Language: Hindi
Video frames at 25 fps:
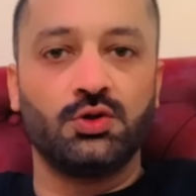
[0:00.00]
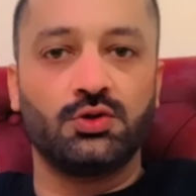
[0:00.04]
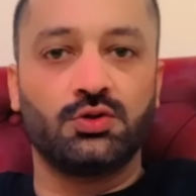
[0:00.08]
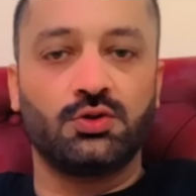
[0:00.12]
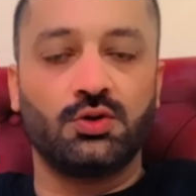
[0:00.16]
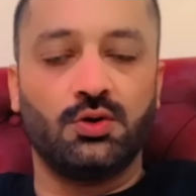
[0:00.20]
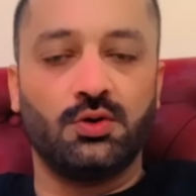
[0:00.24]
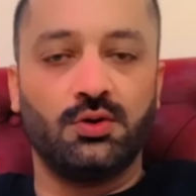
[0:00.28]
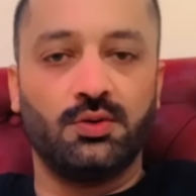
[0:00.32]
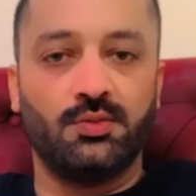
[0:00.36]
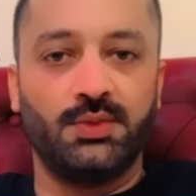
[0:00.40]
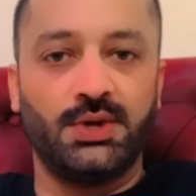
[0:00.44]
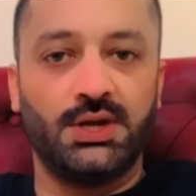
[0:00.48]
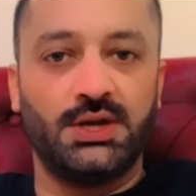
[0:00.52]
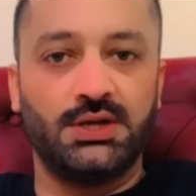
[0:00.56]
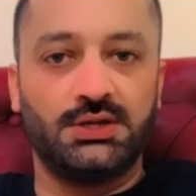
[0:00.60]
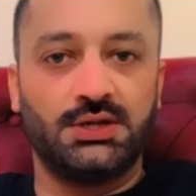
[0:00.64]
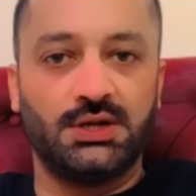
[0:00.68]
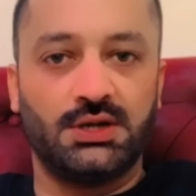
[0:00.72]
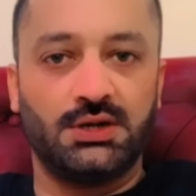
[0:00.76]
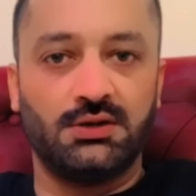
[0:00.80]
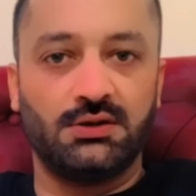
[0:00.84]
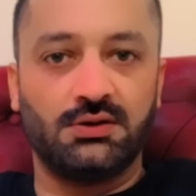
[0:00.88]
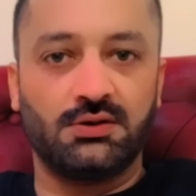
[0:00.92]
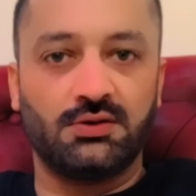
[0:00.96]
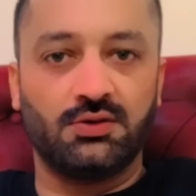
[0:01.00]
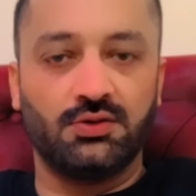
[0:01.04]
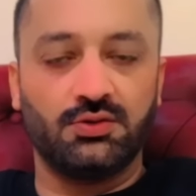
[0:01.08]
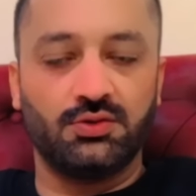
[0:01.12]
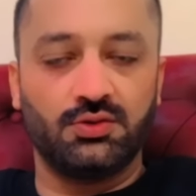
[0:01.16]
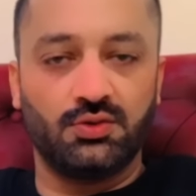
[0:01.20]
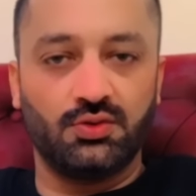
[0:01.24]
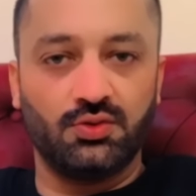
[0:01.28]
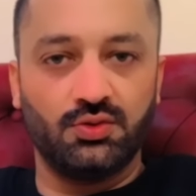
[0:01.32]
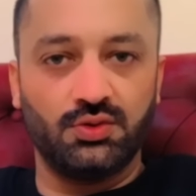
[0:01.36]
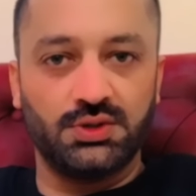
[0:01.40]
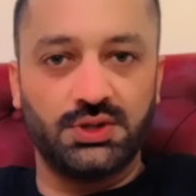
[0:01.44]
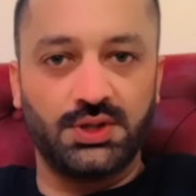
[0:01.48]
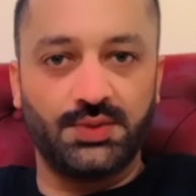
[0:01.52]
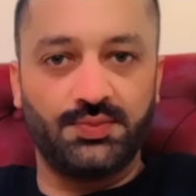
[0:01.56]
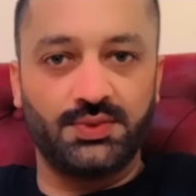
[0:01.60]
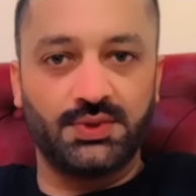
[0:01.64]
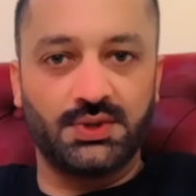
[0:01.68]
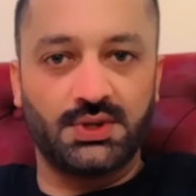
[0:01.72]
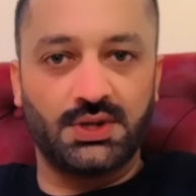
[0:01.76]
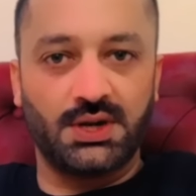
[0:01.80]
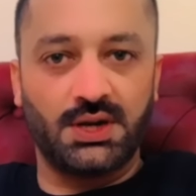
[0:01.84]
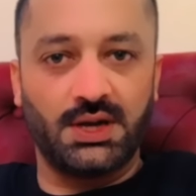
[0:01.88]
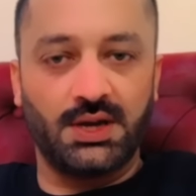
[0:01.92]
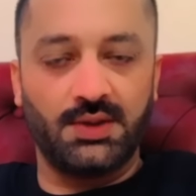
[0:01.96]
तो मेरे चैनल को ज़रूर
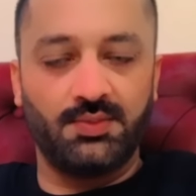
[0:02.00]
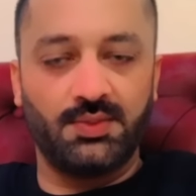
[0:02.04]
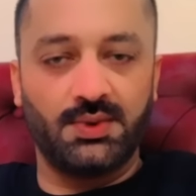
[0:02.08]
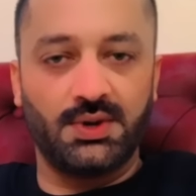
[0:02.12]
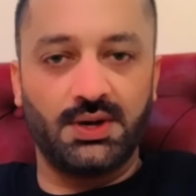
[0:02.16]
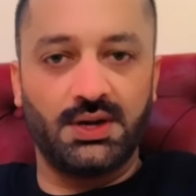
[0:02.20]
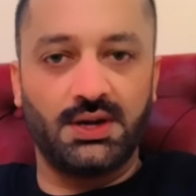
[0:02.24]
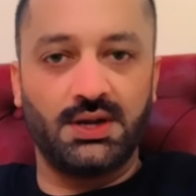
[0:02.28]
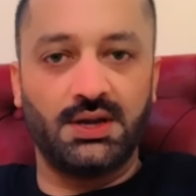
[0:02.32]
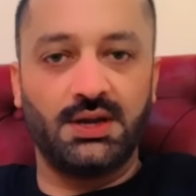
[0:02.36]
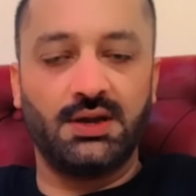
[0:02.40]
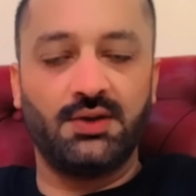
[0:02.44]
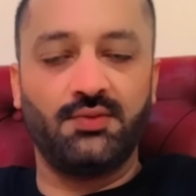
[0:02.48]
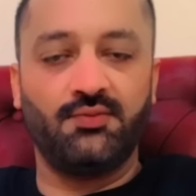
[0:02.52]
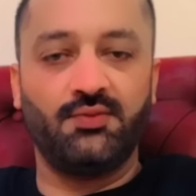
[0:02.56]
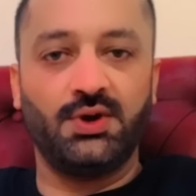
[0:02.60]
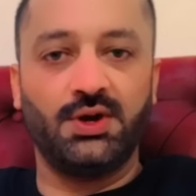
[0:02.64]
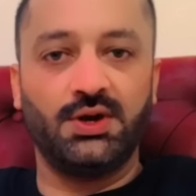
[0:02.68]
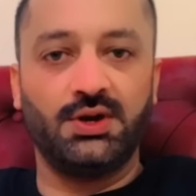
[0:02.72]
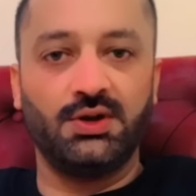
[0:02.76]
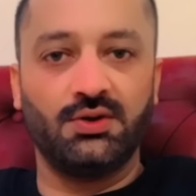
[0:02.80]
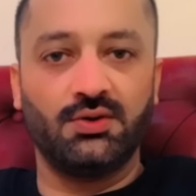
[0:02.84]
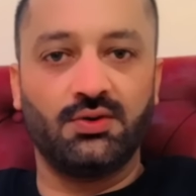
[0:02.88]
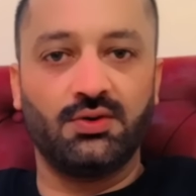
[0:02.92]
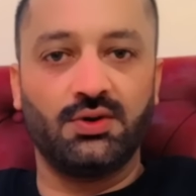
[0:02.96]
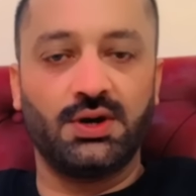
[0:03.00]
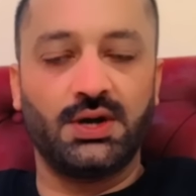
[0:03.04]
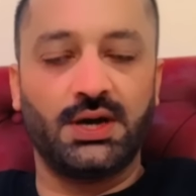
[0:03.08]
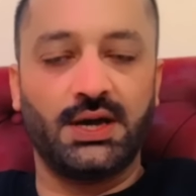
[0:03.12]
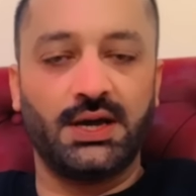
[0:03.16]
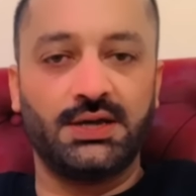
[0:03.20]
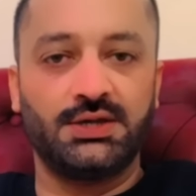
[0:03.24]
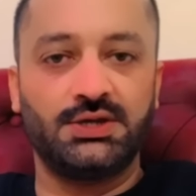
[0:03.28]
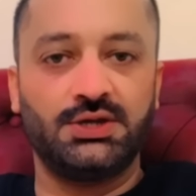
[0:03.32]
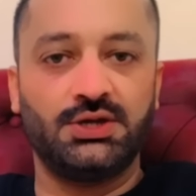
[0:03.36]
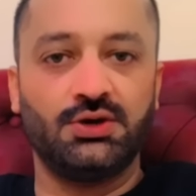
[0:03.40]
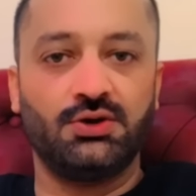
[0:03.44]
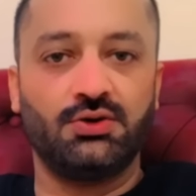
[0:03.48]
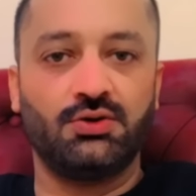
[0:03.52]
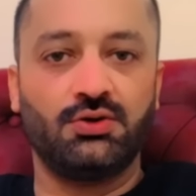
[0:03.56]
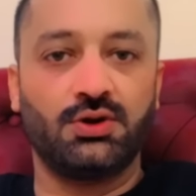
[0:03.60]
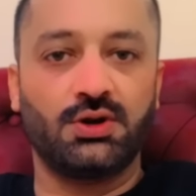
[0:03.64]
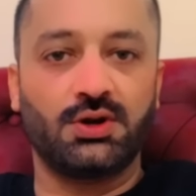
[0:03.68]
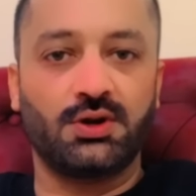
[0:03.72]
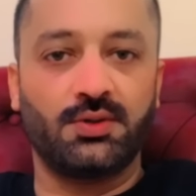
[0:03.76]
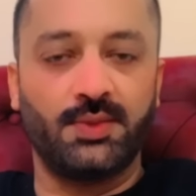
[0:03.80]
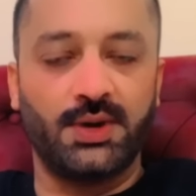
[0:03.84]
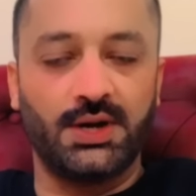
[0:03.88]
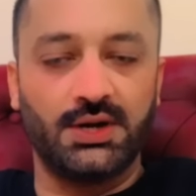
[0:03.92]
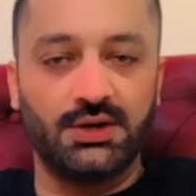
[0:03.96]
सब्सक्राइब करें वीडियो को लाइक शेयर और
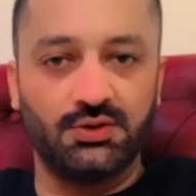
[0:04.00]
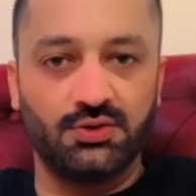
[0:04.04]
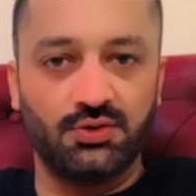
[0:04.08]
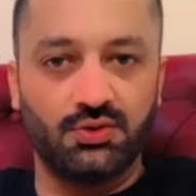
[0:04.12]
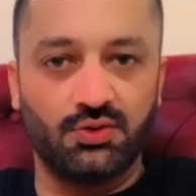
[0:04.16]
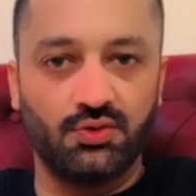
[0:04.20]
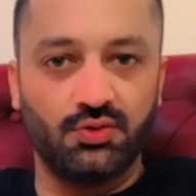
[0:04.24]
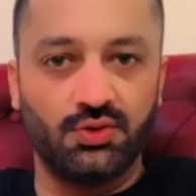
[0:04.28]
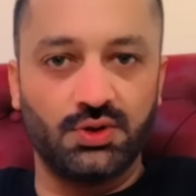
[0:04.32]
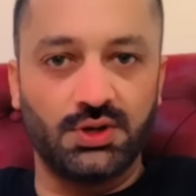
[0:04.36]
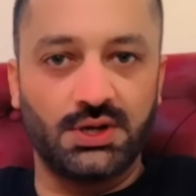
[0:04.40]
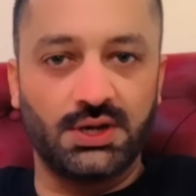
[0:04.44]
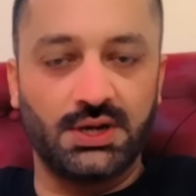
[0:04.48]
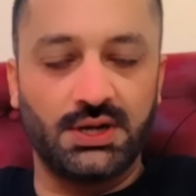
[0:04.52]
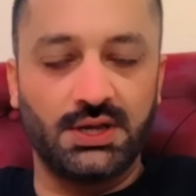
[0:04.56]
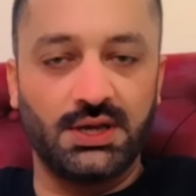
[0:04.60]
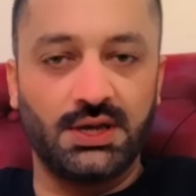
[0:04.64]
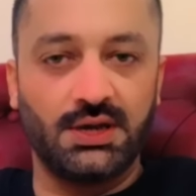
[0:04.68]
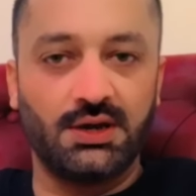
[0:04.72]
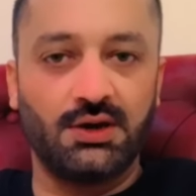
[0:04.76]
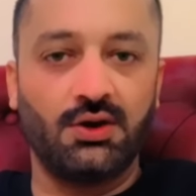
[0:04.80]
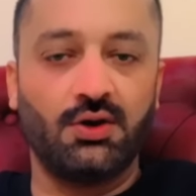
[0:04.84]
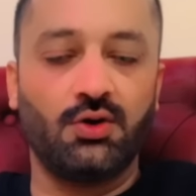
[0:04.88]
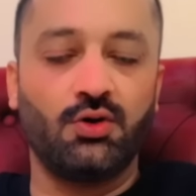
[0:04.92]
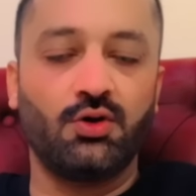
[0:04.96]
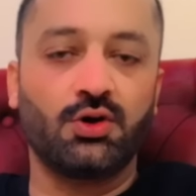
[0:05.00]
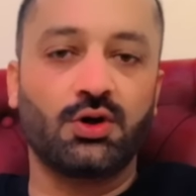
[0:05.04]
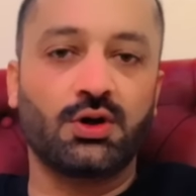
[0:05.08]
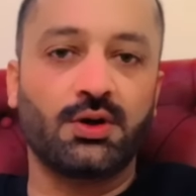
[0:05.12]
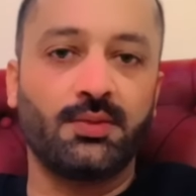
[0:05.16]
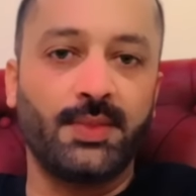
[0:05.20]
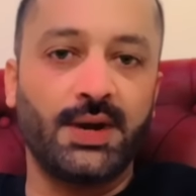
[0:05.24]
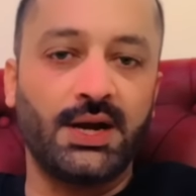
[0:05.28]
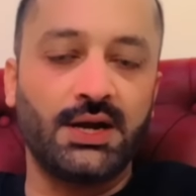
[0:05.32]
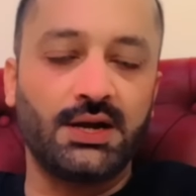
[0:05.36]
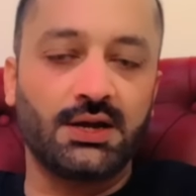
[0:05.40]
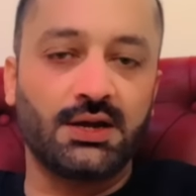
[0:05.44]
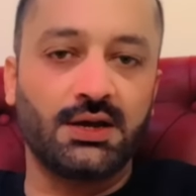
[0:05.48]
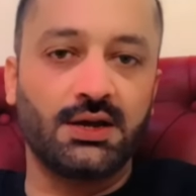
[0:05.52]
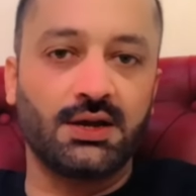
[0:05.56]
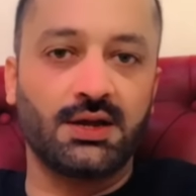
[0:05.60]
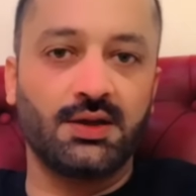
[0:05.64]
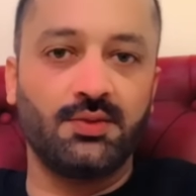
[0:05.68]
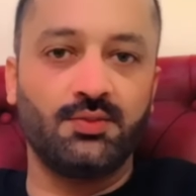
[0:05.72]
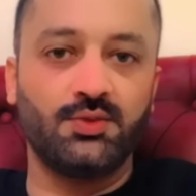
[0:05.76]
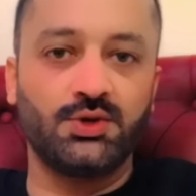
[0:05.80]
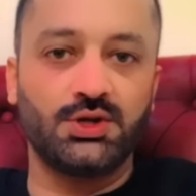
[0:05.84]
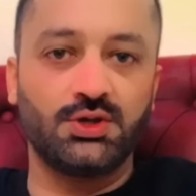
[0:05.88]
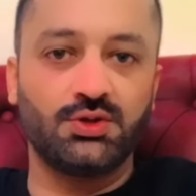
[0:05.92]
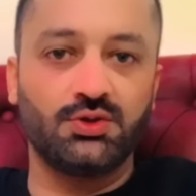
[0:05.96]
कमेंट ज़रूर करिएगा और कमेंट करके
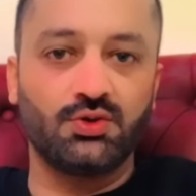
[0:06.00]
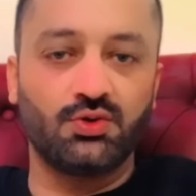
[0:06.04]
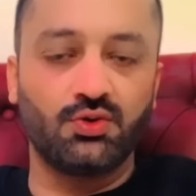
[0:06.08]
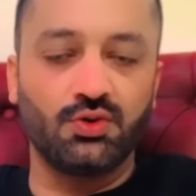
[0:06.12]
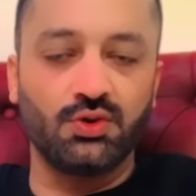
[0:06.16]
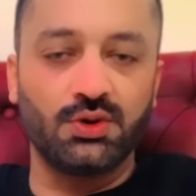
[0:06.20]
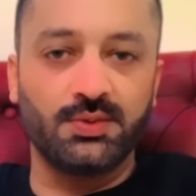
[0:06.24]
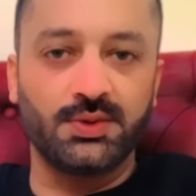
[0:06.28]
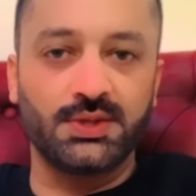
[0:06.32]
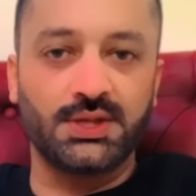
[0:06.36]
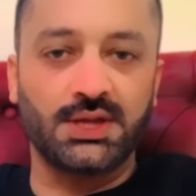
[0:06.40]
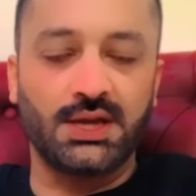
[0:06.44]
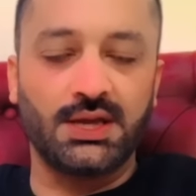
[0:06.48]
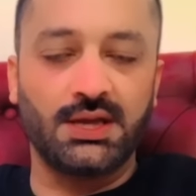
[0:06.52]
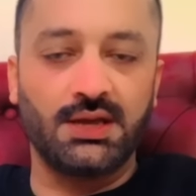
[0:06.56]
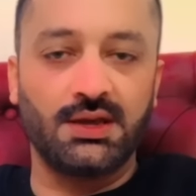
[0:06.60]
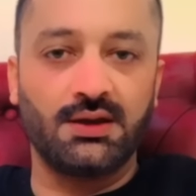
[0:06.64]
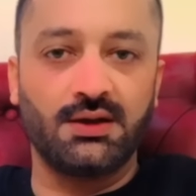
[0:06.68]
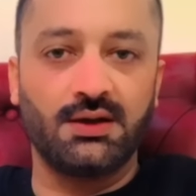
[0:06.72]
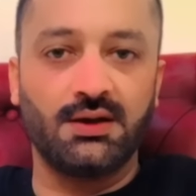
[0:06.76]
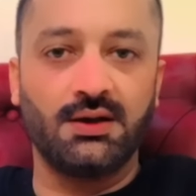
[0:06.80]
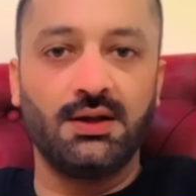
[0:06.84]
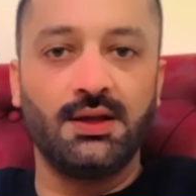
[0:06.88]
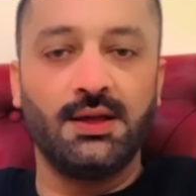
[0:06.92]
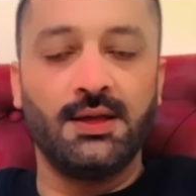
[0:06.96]
मुझे ज़रूर बताइएगा